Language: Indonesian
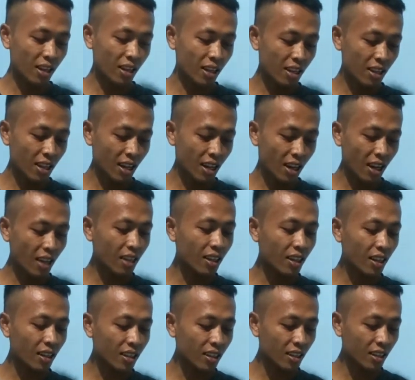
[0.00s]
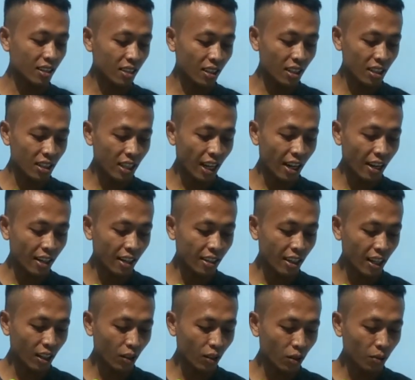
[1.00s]
ini yang ada di sini saya
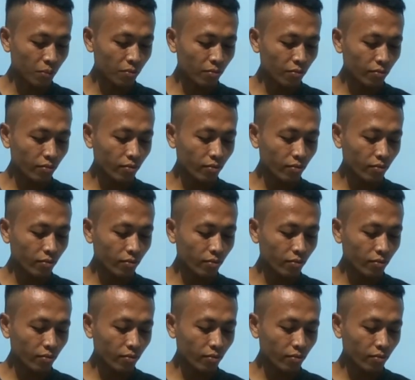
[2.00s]
itu